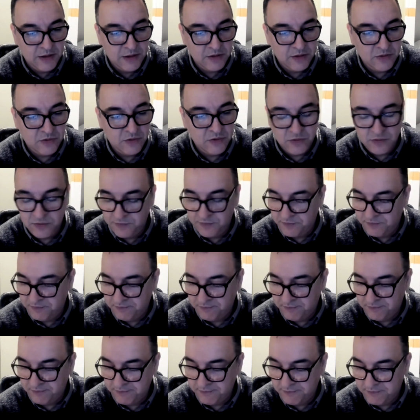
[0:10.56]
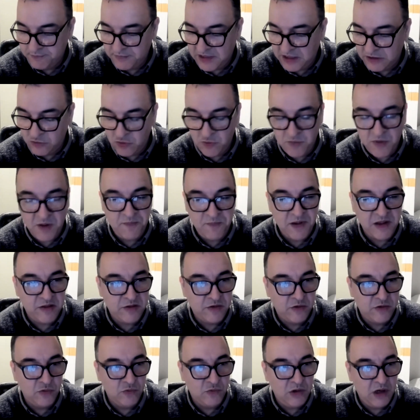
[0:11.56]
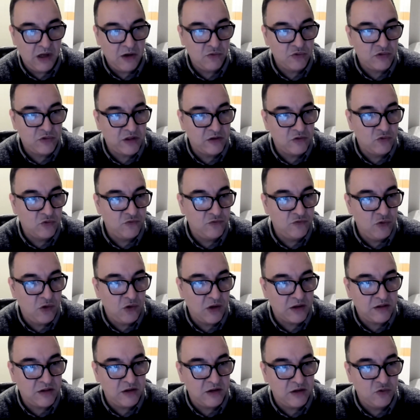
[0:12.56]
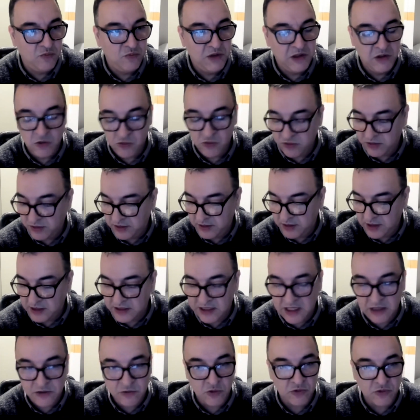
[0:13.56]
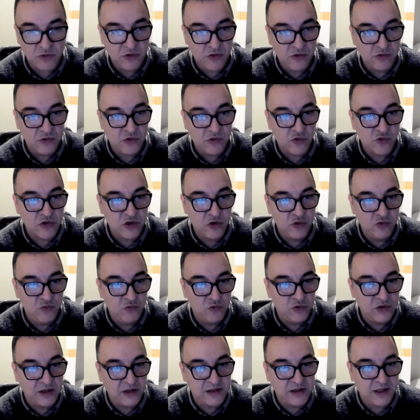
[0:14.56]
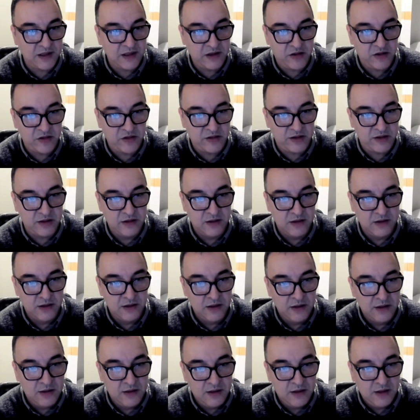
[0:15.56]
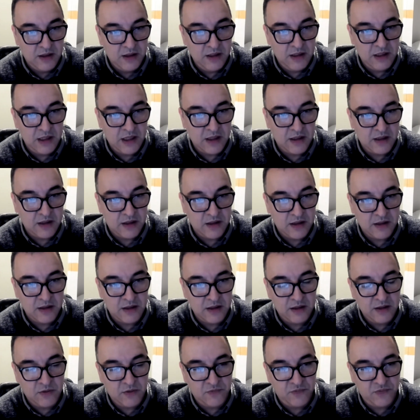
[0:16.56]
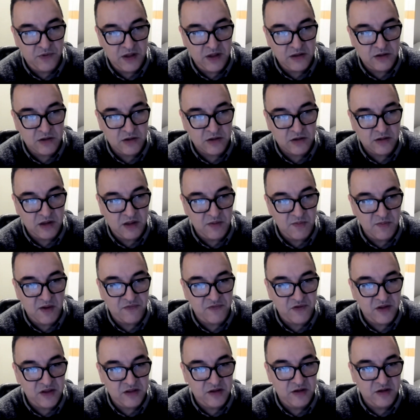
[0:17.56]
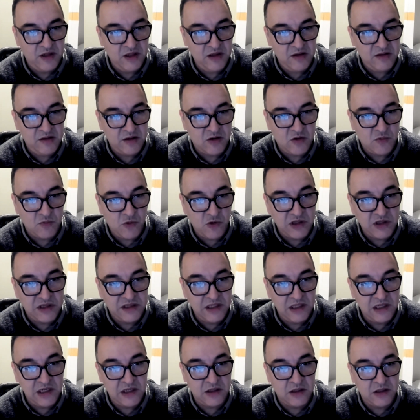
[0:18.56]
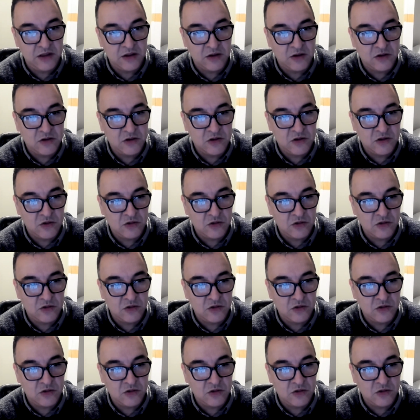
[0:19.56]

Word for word: hum, de, ma passion, là où c'est devenu assez dominant, c'est à 14 ans quand j'ai eu mon Atari ST. Mmh. Euh, et, en fait, ce qui m'a fasciné, c'est comment étaient les.